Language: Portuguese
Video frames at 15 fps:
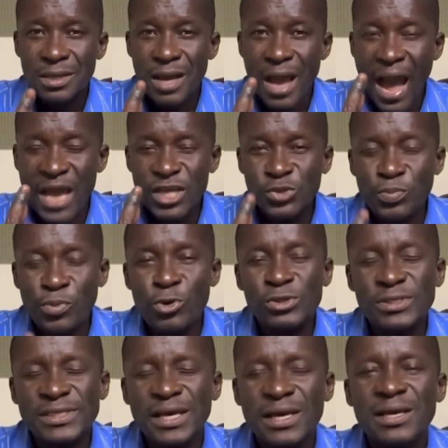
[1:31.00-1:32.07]
a
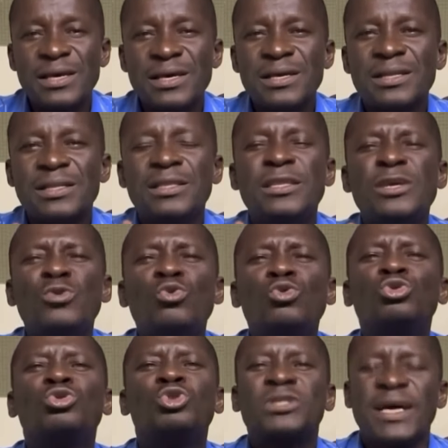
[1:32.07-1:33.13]
esposa de um
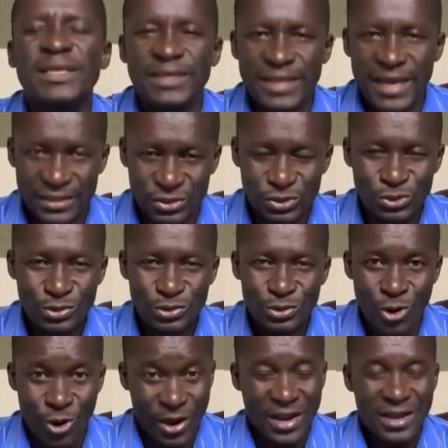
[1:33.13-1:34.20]
dos candidatos.
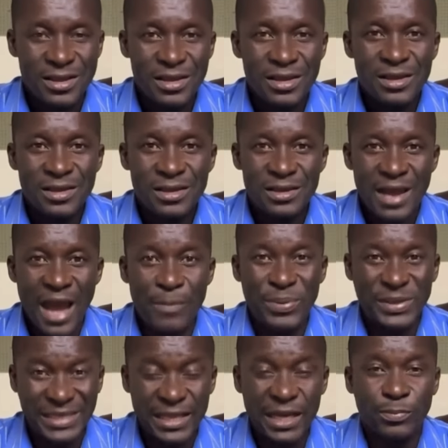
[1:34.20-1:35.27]
Ora, a
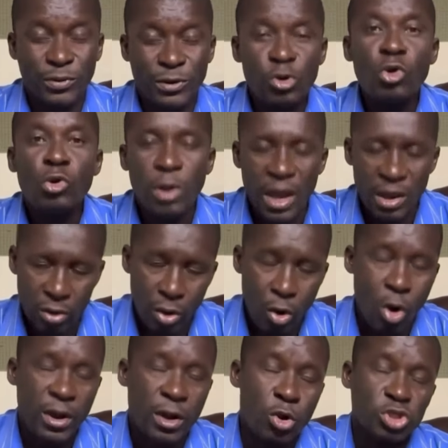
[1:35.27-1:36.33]
presidente da República, ah,
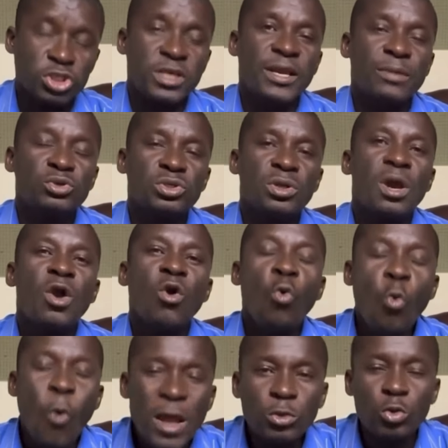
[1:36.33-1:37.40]
ora, nós tínhamos
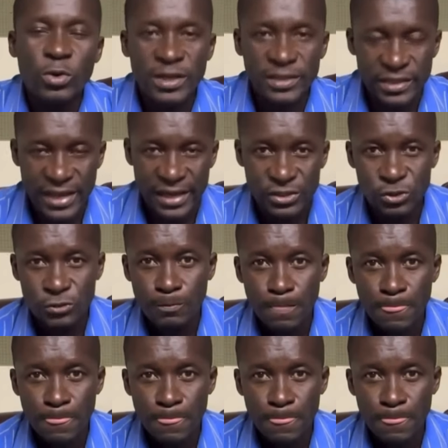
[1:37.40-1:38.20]
quatro candidatos.